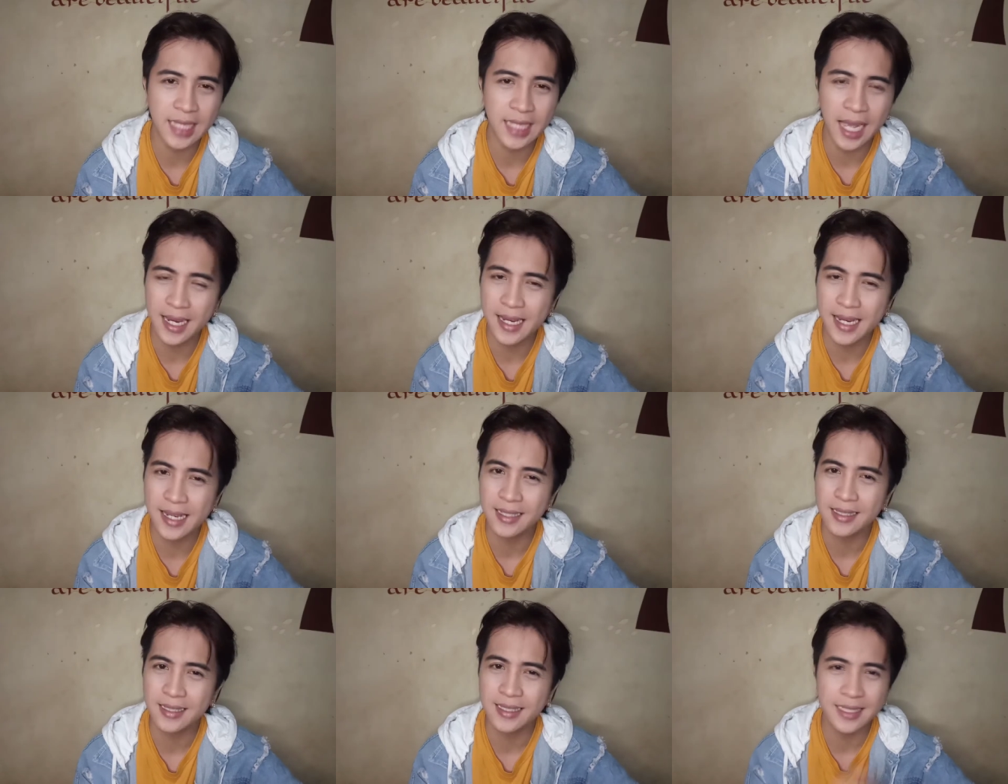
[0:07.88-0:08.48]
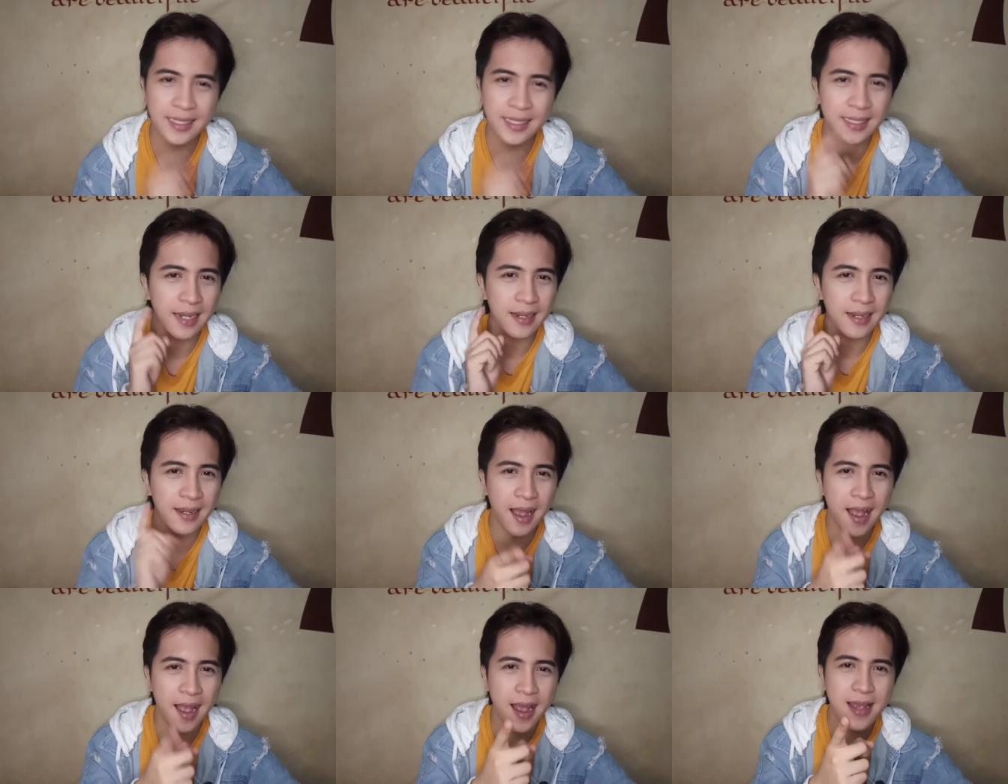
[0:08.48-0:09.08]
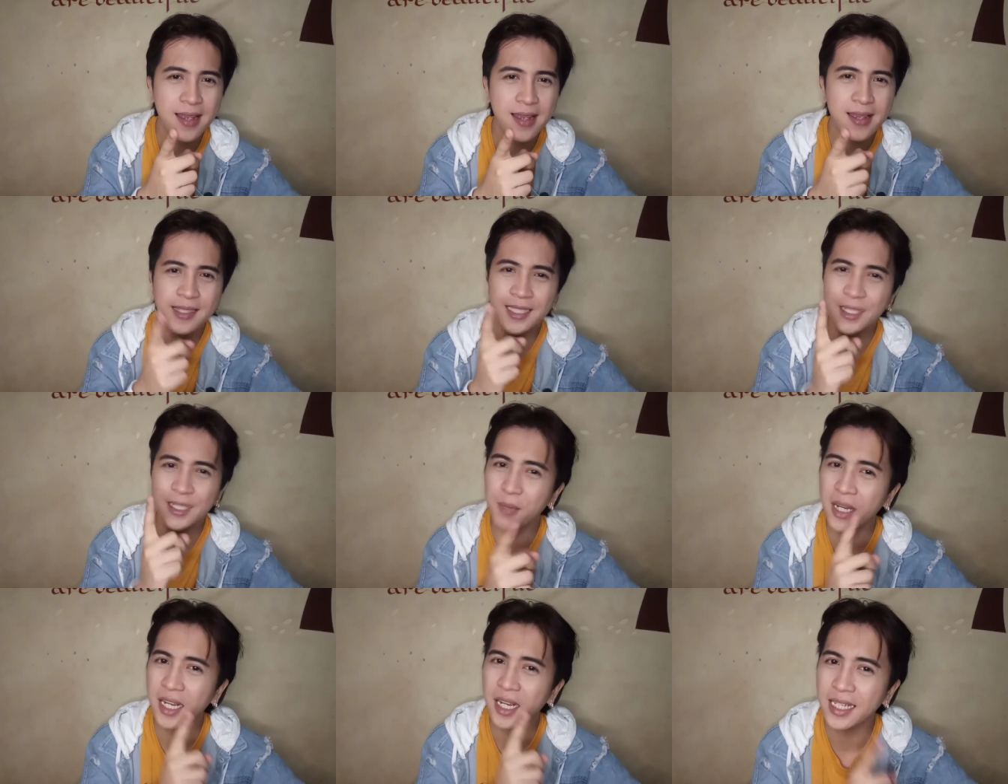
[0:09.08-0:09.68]
dahil isa ka
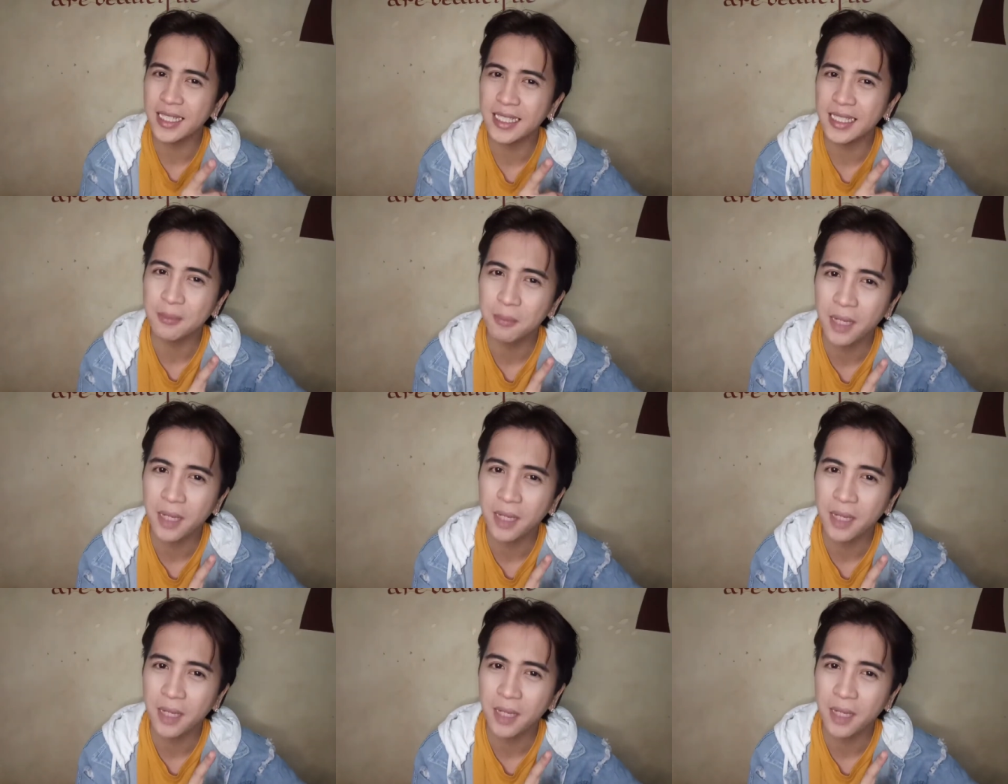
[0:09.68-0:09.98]
sa mga